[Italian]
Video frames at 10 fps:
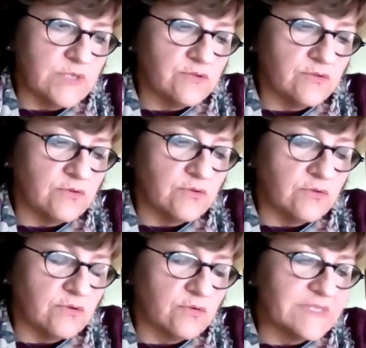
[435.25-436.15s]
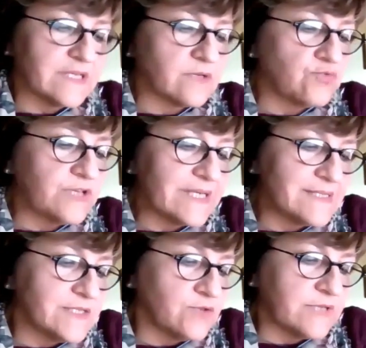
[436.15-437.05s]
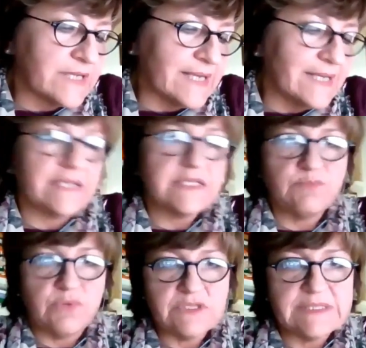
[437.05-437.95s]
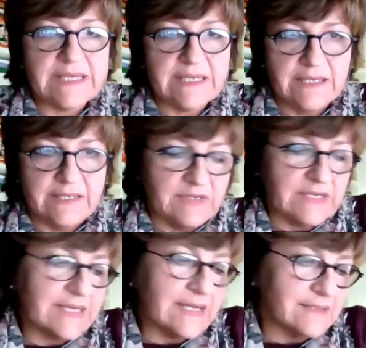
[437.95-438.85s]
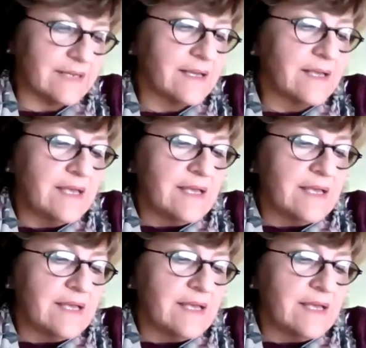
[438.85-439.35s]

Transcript: questo, questa comunicazione che la risposta che viene data